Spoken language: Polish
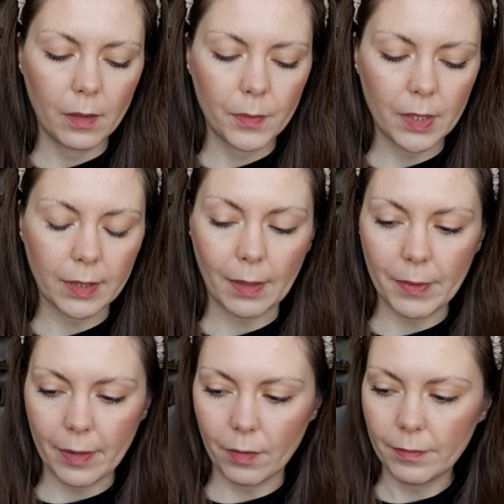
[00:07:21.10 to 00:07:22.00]
Przed
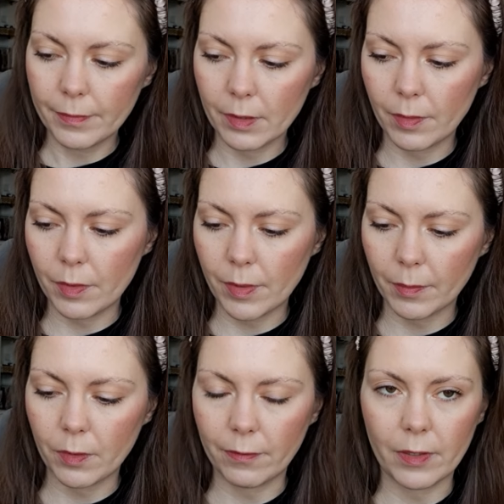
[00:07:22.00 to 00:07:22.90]
kamerą. Zobaczymy jak
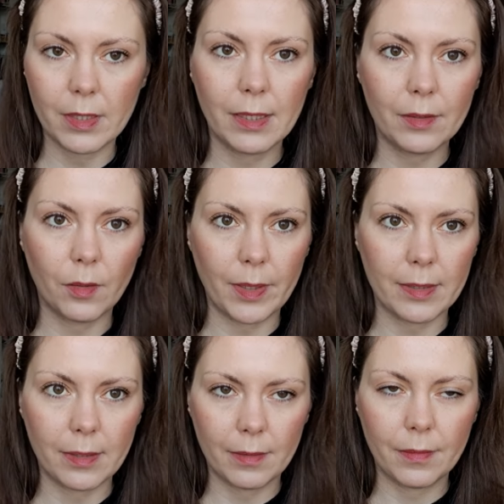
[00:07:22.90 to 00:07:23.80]
mi to wyjdzie.
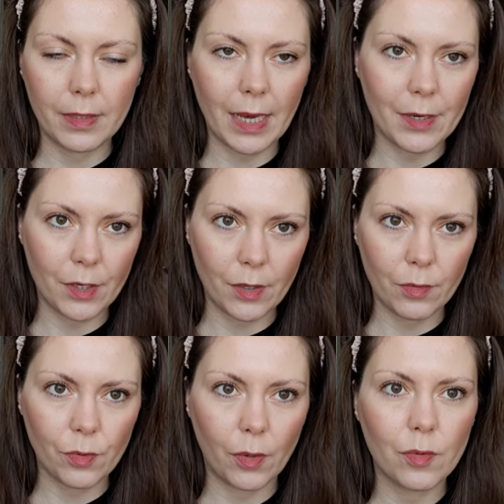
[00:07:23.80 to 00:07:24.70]
Natomiast ja, że
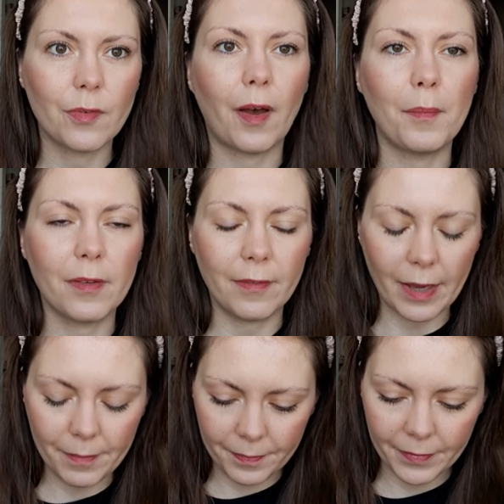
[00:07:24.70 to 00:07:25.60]
już go używałam i
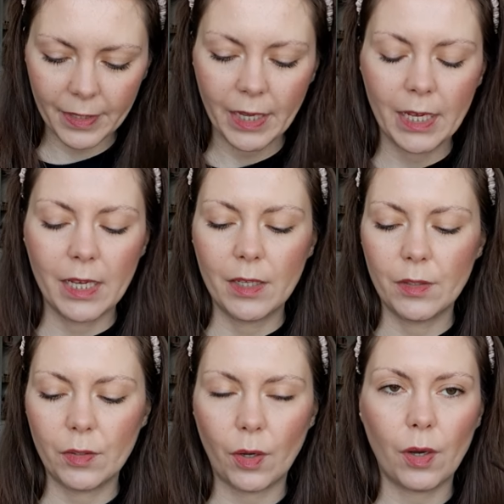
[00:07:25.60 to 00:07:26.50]
wiem,
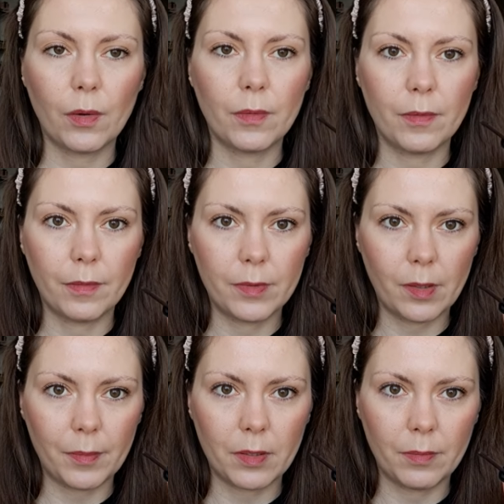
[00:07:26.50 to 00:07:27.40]
to
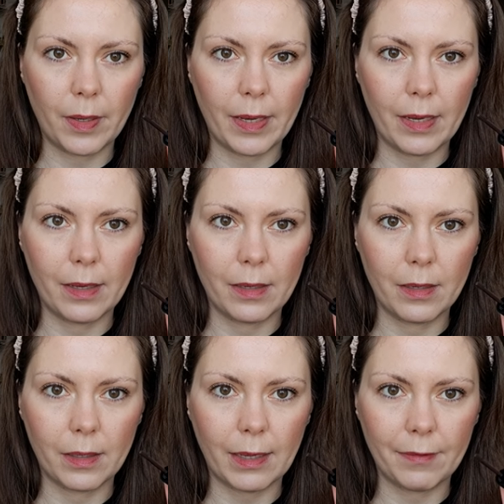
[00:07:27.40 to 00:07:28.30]
wzięłam sobie
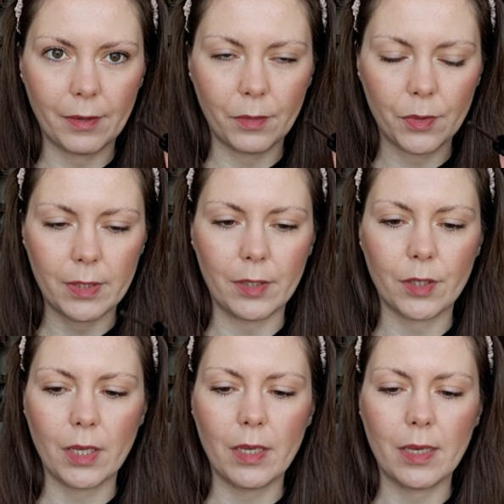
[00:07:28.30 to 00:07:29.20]
kawałek
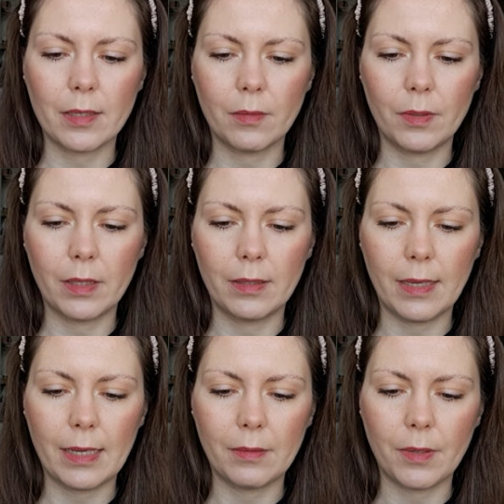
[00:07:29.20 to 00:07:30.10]
chusteczki i ja sobie ten
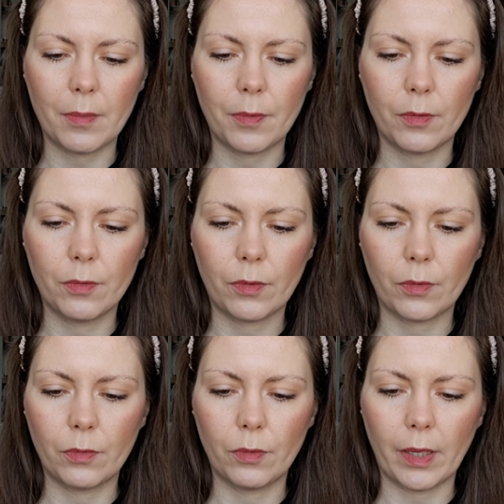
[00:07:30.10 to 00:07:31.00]
nadmiar
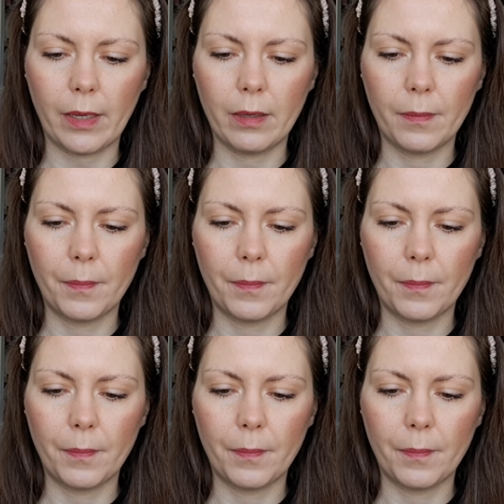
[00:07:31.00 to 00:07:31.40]
produktu tutaj